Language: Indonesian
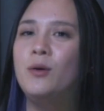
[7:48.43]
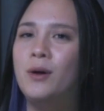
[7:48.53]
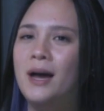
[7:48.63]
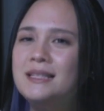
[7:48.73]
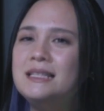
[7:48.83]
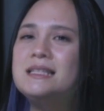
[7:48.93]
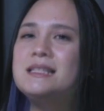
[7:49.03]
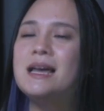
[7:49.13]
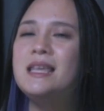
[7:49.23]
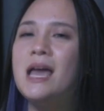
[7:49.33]
bahwa
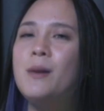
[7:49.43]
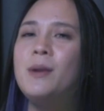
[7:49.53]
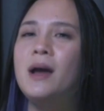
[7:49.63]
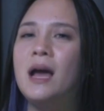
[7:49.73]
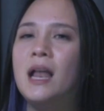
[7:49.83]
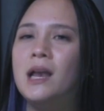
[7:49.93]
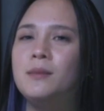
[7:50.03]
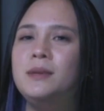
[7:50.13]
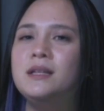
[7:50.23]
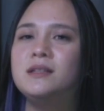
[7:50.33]
sisanya
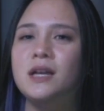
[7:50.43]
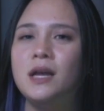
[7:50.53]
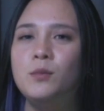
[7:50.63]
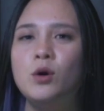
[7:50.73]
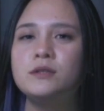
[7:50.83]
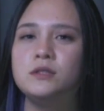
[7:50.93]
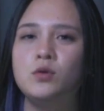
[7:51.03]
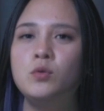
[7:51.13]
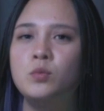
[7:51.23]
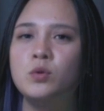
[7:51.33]
mengalami tremor
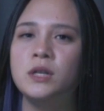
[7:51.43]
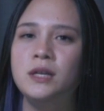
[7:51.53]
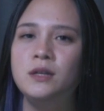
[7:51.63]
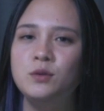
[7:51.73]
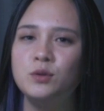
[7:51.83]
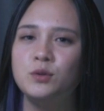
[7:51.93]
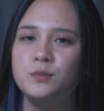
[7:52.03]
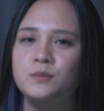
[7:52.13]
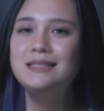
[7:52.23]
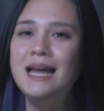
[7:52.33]
seumur seumur
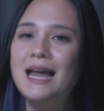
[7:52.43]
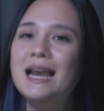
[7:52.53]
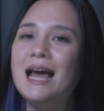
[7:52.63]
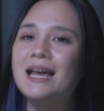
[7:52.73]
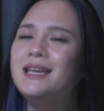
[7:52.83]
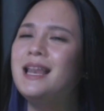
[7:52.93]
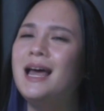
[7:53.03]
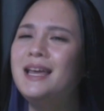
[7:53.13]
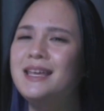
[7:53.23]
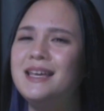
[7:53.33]
hidup. Dan
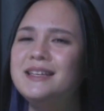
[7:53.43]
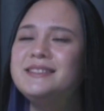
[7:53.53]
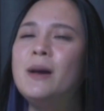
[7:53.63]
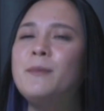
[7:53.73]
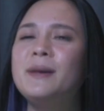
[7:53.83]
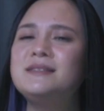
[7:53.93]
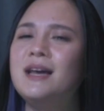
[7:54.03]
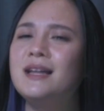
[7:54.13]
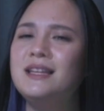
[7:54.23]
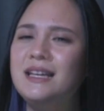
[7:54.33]
lagi-lagi sampai
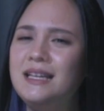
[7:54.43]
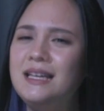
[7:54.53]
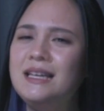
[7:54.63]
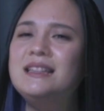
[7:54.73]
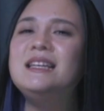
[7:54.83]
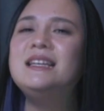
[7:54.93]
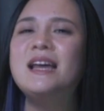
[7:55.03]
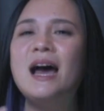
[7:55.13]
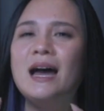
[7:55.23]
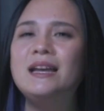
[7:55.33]
saat ini
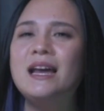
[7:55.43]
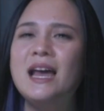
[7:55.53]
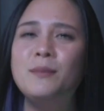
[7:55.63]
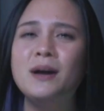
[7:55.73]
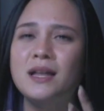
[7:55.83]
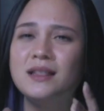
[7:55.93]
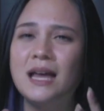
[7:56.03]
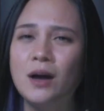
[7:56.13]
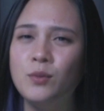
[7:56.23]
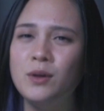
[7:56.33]
tidak ada yang
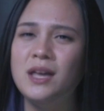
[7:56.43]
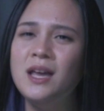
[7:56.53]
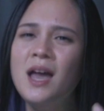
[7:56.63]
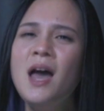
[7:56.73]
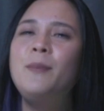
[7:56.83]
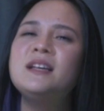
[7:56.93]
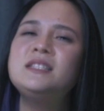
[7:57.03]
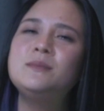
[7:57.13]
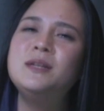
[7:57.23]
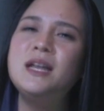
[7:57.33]
mengetahui apa
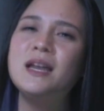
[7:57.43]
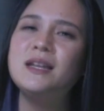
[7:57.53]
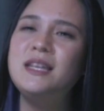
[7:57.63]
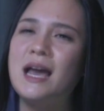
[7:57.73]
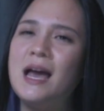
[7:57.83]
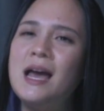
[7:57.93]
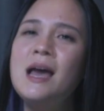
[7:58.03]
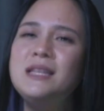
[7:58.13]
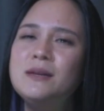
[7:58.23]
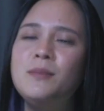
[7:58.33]
sebenarnya
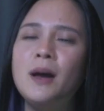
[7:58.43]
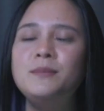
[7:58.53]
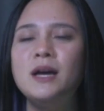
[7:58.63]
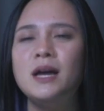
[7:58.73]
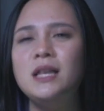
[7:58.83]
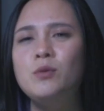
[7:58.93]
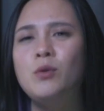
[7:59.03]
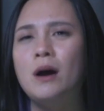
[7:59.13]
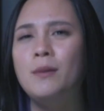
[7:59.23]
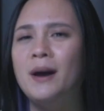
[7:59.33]
penyebab dari
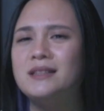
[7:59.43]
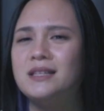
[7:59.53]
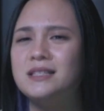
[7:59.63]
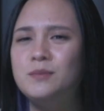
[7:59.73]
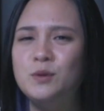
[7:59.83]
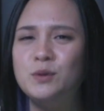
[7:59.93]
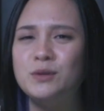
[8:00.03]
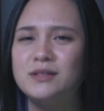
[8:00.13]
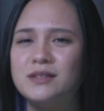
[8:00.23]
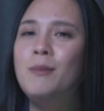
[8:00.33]
wabah
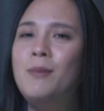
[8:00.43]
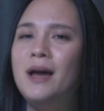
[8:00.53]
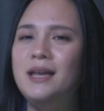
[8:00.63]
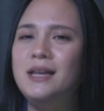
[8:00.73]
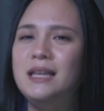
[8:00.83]
tersebut. Wabah